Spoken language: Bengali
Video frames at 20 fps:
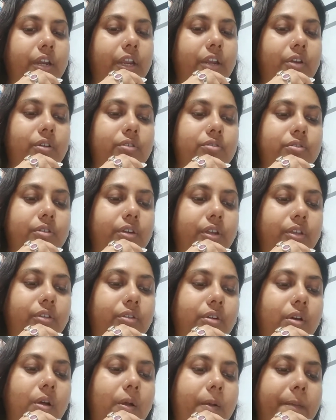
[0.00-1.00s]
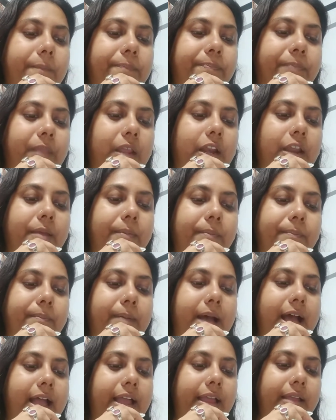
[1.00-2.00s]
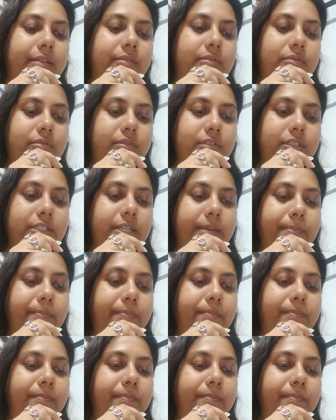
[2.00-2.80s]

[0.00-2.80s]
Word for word: নিরজনিত মানে পায়ে যে